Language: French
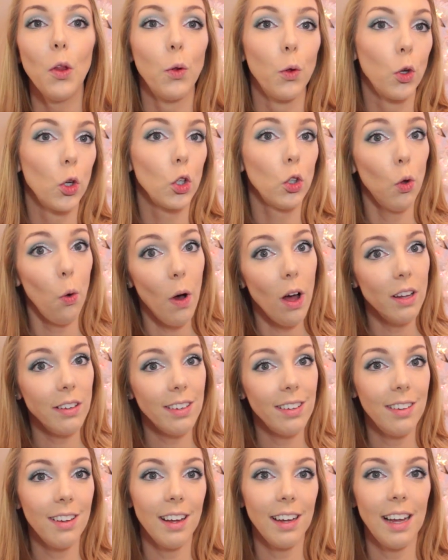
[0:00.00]
Donc 3
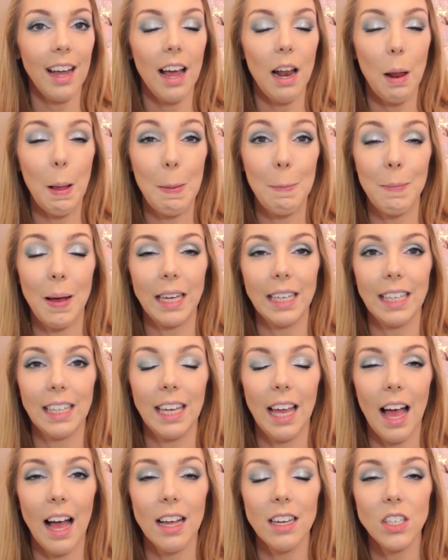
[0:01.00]
tutoriels
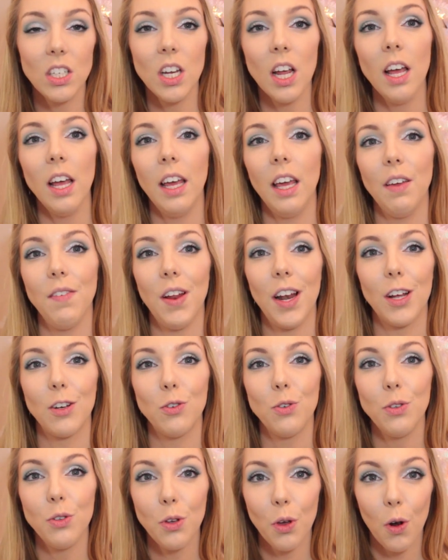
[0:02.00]
maquillage et voilà,
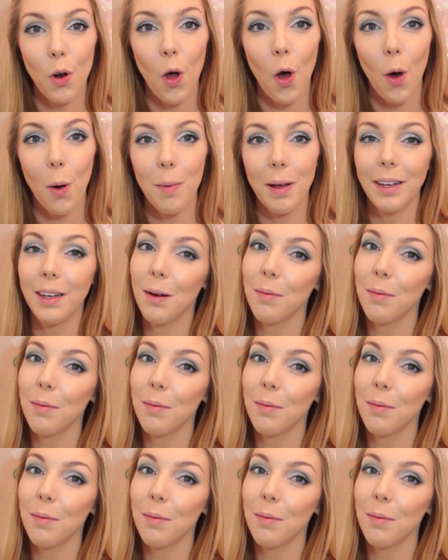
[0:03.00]
jusque-là, bah,